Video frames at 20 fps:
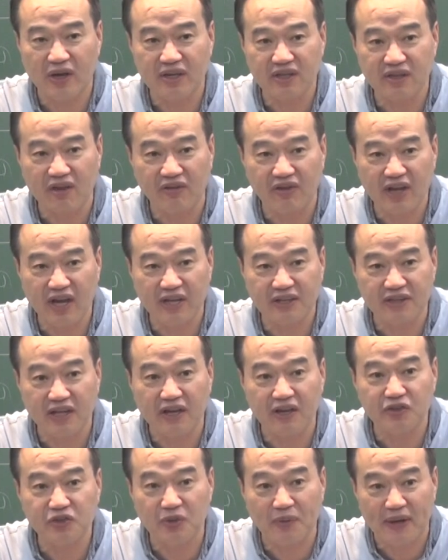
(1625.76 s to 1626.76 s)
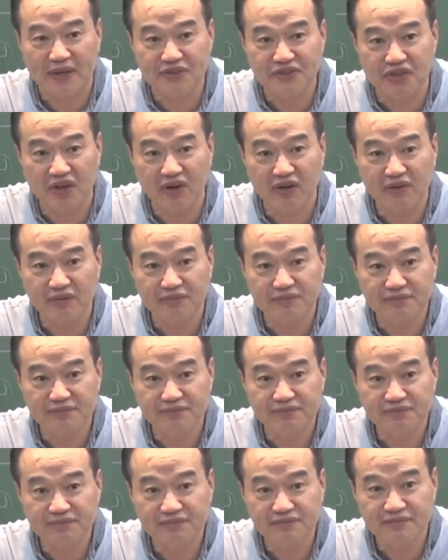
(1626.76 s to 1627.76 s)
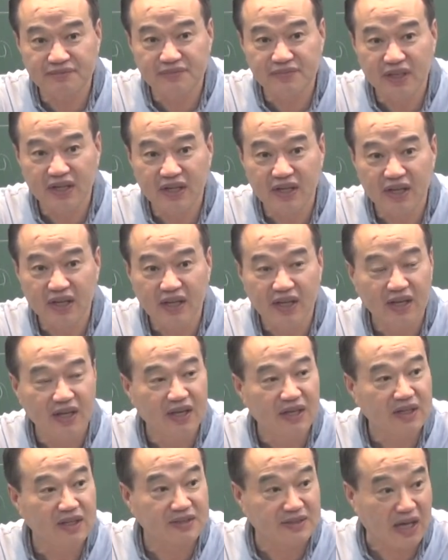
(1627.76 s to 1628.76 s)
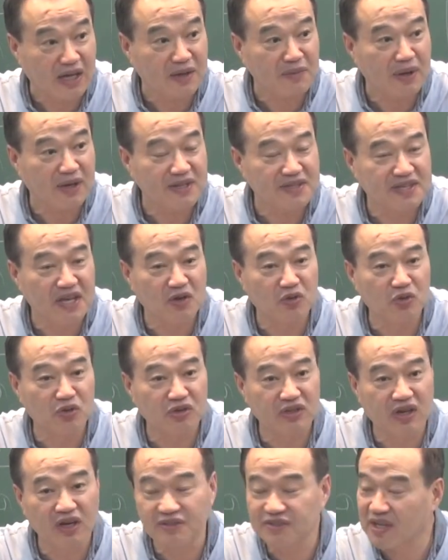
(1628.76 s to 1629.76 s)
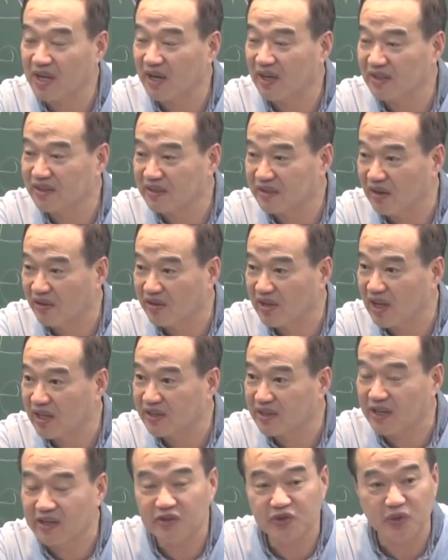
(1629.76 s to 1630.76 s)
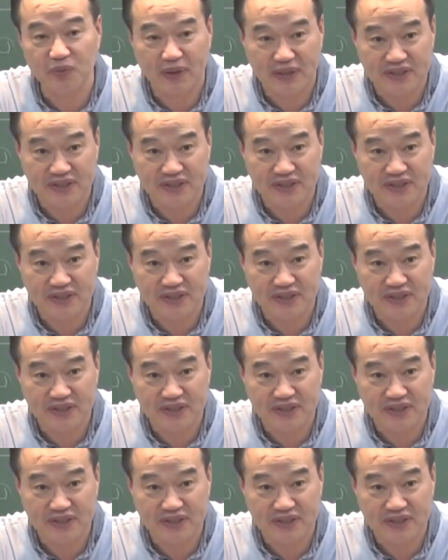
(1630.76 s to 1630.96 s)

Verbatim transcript: 하는 경향이 있다. 이것도 맞죠? 자기만의 제국을 건설하는 경향이 있다. 이것도